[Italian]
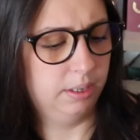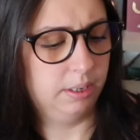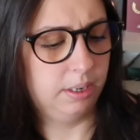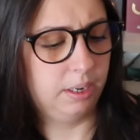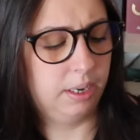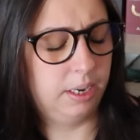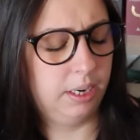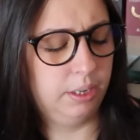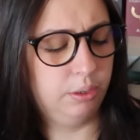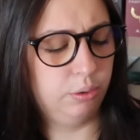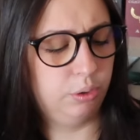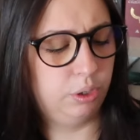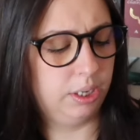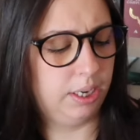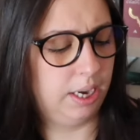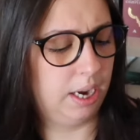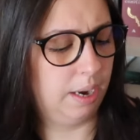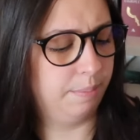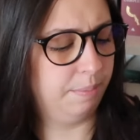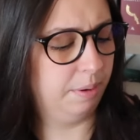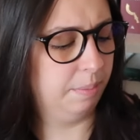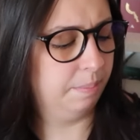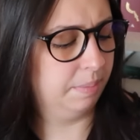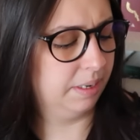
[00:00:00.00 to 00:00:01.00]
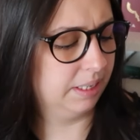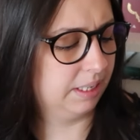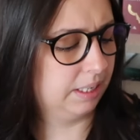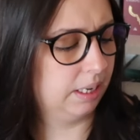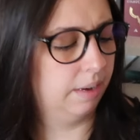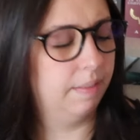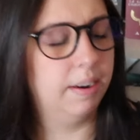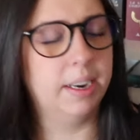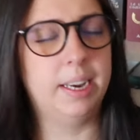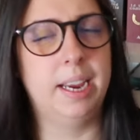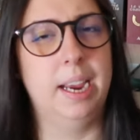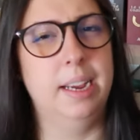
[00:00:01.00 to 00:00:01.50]
credo si chiami
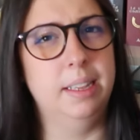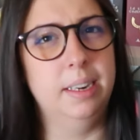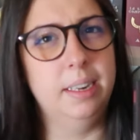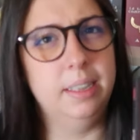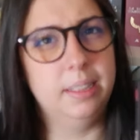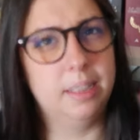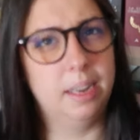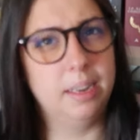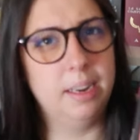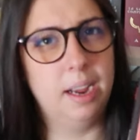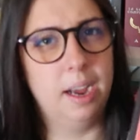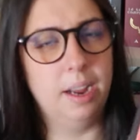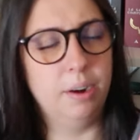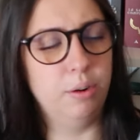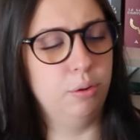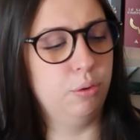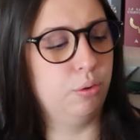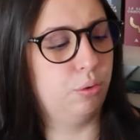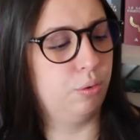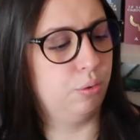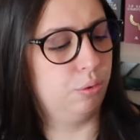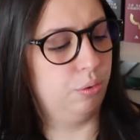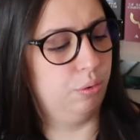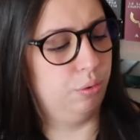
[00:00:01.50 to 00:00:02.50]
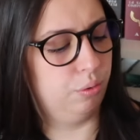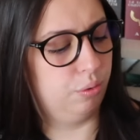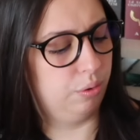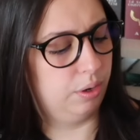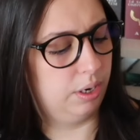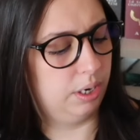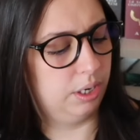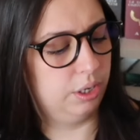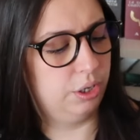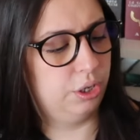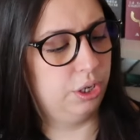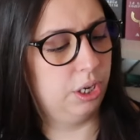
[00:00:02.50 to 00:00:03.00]
Bastava chiedere in italiano, sono
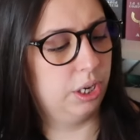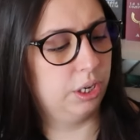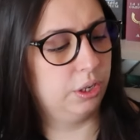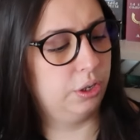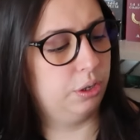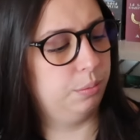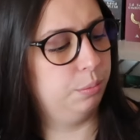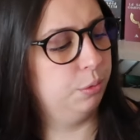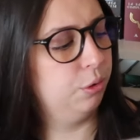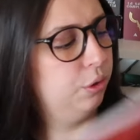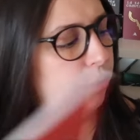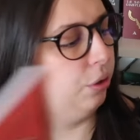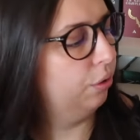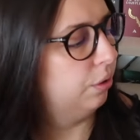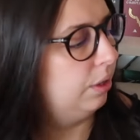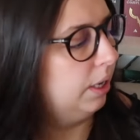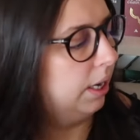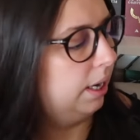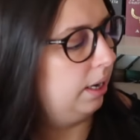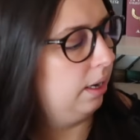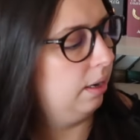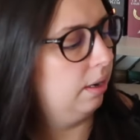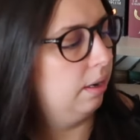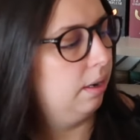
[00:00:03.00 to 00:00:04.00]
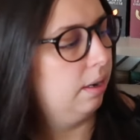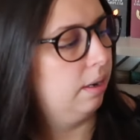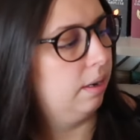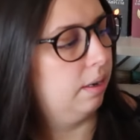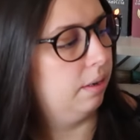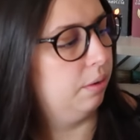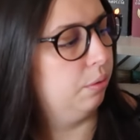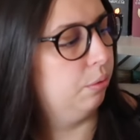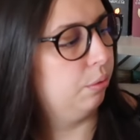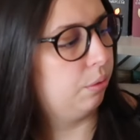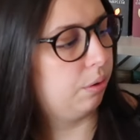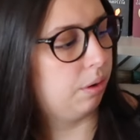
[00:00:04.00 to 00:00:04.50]
La charge émotionnelle,
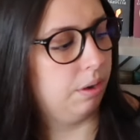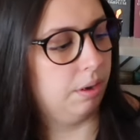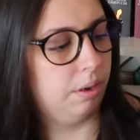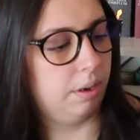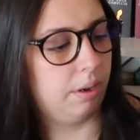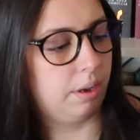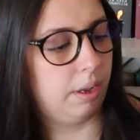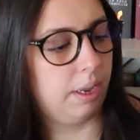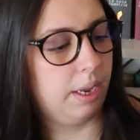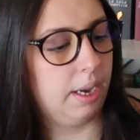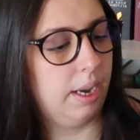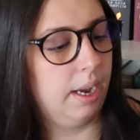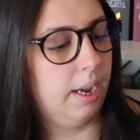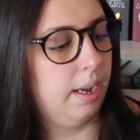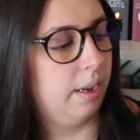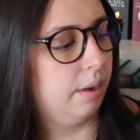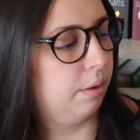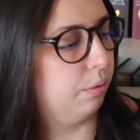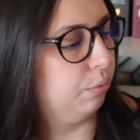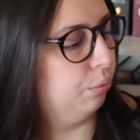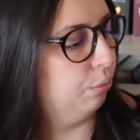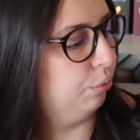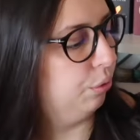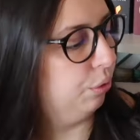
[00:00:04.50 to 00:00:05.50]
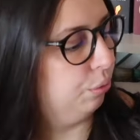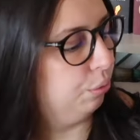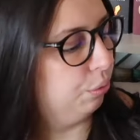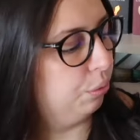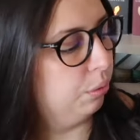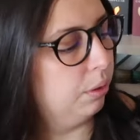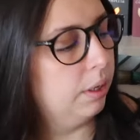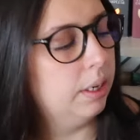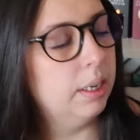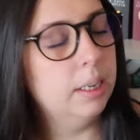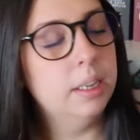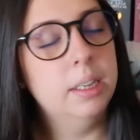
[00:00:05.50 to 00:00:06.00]
Un autre regard 1 e
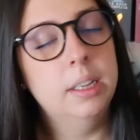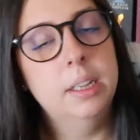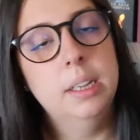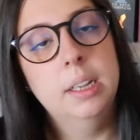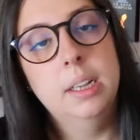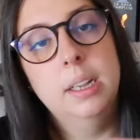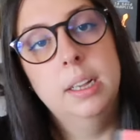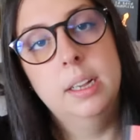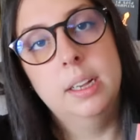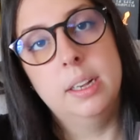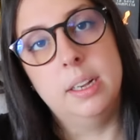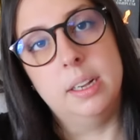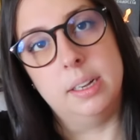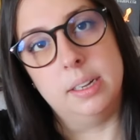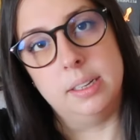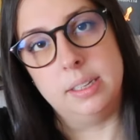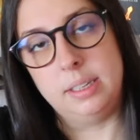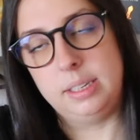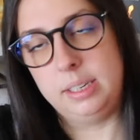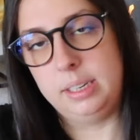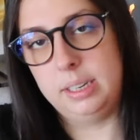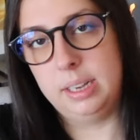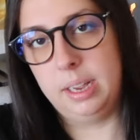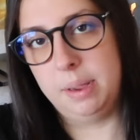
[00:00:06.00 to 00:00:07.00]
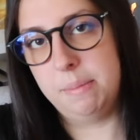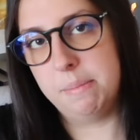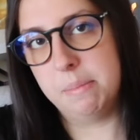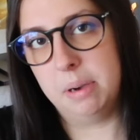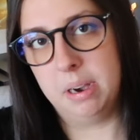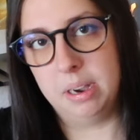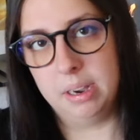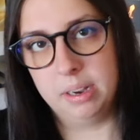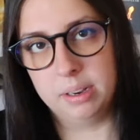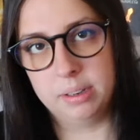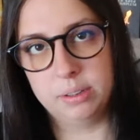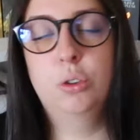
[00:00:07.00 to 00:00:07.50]
2 eh, di Emma.